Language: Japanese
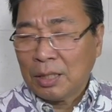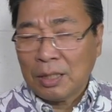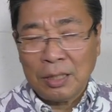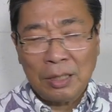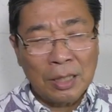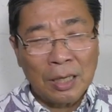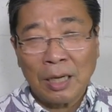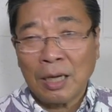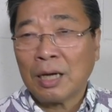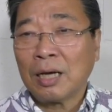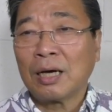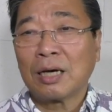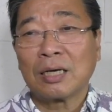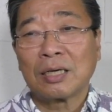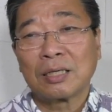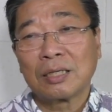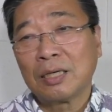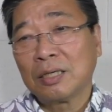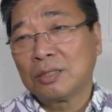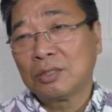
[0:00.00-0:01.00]
いや
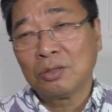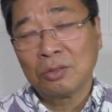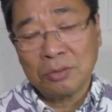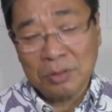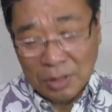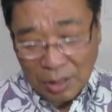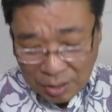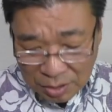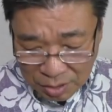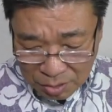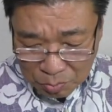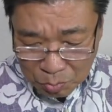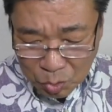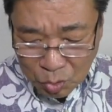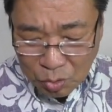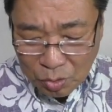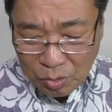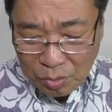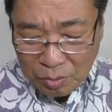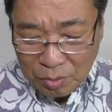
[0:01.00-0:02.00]
結局何
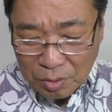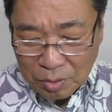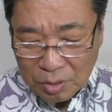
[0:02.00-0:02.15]
も